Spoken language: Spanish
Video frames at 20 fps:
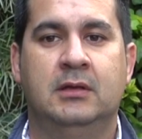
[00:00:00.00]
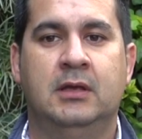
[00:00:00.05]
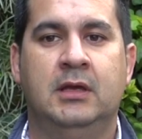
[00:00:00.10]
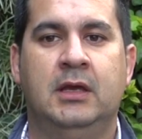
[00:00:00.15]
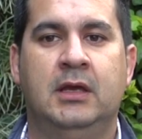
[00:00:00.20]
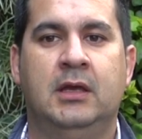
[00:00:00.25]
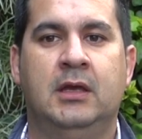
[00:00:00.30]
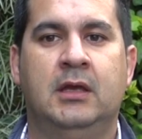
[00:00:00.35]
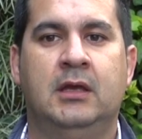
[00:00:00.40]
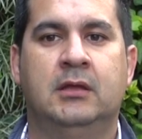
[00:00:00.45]

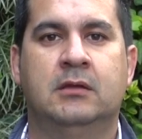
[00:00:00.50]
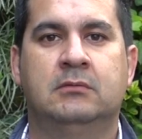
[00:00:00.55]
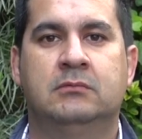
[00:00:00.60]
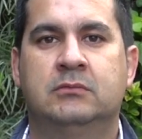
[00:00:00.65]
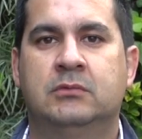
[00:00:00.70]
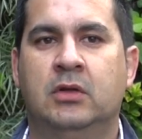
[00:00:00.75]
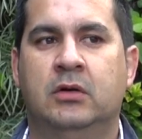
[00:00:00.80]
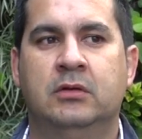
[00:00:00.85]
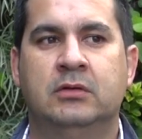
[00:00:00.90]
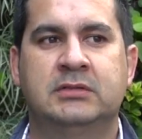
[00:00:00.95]
y
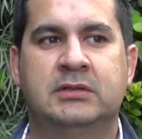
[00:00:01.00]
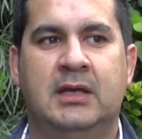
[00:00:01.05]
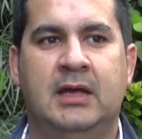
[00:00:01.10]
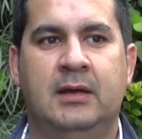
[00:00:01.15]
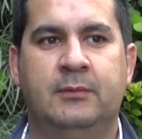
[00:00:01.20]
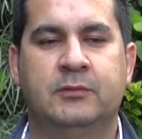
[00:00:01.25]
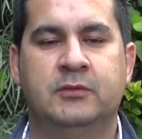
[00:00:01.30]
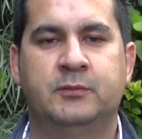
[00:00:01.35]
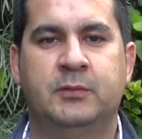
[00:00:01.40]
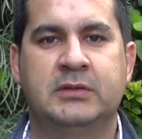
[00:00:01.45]
todos
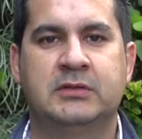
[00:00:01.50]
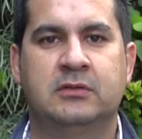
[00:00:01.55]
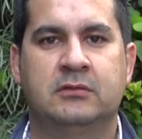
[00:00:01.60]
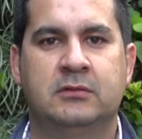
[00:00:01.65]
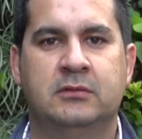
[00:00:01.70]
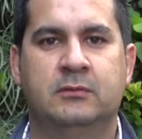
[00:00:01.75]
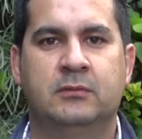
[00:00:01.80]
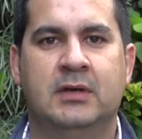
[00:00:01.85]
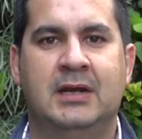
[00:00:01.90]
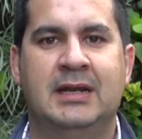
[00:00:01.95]
quedamos pues
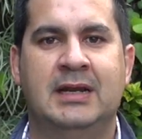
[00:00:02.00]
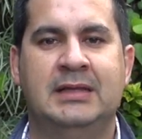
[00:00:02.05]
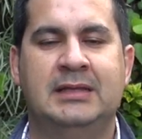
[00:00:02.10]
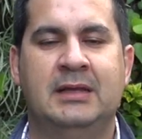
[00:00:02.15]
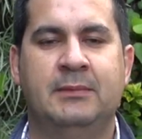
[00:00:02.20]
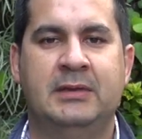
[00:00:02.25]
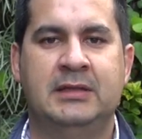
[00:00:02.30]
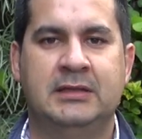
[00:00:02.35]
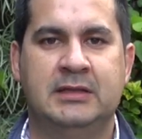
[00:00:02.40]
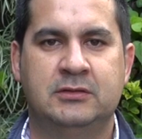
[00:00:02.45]

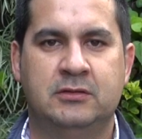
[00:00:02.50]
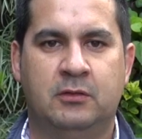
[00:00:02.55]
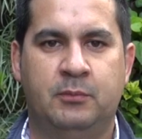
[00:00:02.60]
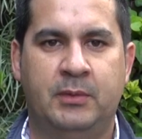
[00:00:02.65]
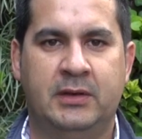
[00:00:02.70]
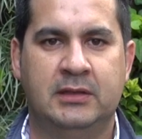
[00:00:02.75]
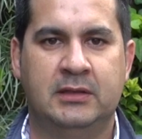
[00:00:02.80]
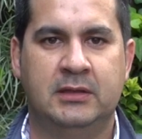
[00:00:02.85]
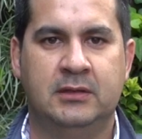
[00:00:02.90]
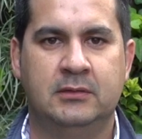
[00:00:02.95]
gratamente
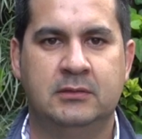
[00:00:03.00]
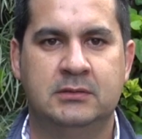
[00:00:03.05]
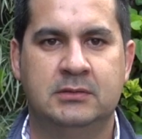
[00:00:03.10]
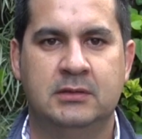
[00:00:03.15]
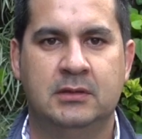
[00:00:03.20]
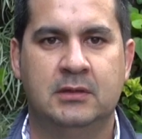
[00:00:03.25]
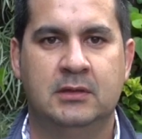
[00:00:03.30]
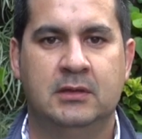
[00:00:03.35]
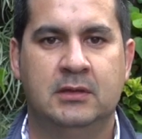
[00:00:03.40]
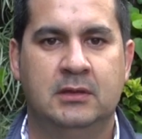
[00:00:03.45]

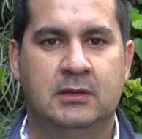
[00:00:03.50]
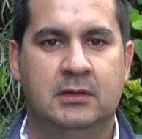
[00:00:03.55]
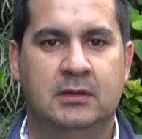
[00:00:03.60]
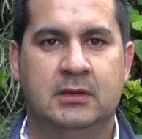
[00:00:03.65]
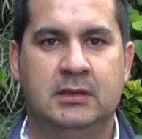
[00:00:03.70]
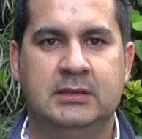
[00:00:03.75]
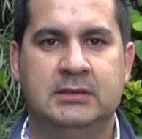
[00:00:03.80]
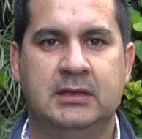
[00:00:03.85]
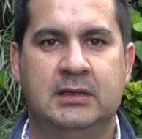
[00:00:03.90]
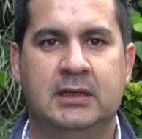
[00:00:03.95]
sorprendidos
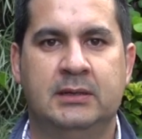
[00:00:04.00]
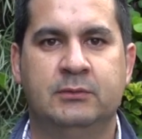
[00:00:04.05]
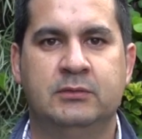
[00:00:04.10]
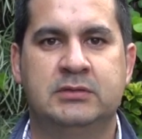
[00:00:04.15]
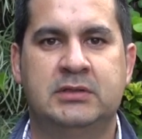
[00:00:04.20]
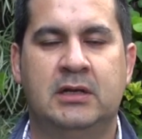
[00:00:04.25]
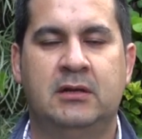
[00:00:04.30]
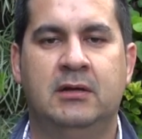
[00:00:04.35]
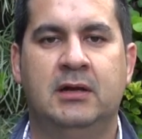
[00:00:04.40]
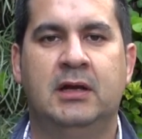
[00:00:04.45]
y
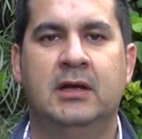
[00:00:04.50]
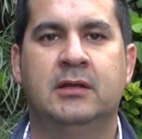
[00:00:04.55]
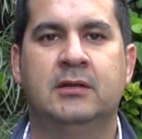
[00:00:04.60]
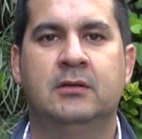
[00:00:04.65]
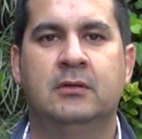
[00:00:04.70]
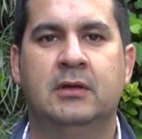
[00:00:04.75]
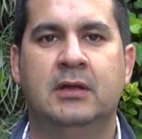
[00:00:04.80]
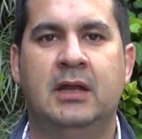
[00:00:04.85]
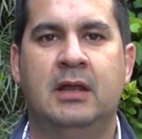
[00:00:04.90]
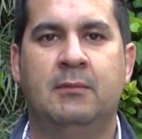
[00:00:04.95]
seguimos
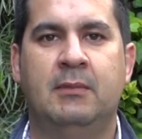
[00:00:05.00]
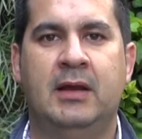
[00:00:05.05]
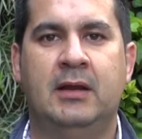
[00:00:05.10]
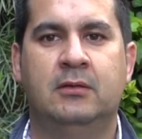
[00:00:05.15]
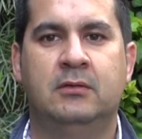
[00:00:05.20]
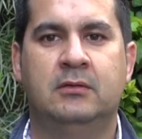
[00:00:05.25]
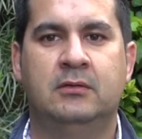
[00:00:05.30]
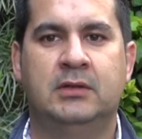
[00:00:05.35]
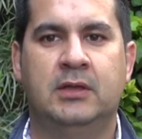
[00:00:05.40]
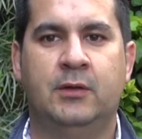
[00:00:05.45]
trabajando de la
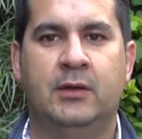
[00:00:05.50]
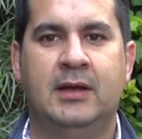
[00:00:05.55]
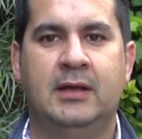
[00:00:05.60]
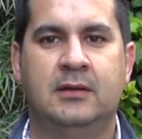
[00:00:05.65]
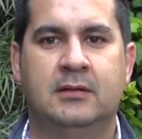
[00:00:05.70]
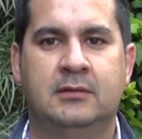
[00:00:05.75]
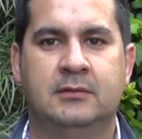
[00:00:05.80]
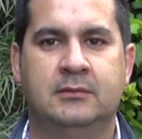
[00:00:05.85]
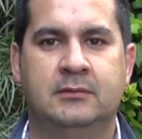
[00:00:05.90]
mano con TVGAN.